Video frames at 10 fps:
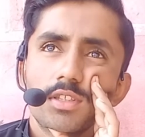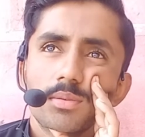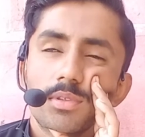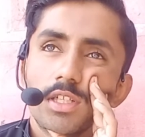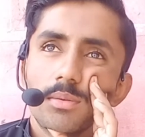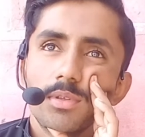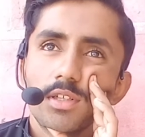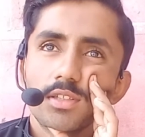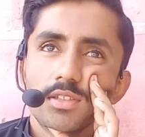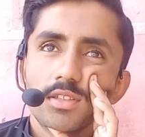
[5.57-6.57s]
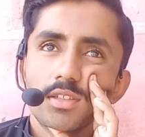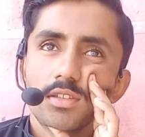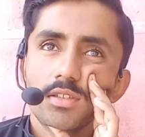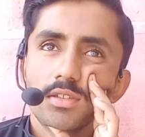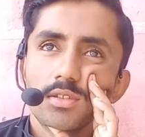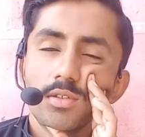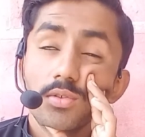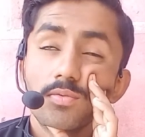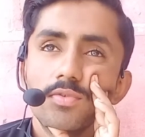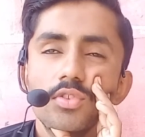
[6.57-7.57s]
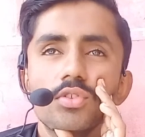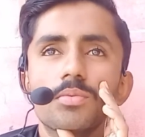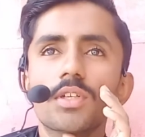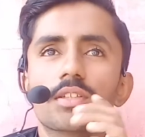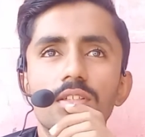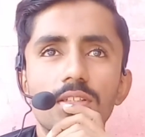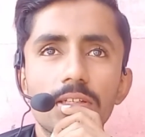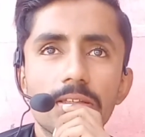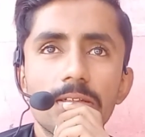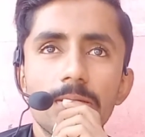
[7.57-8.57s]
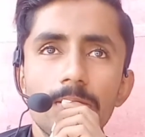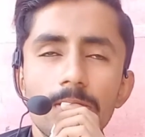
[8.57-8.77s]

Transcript: सब्सक्राइबर हासिल करता और व्यूज़ भी हासिल करता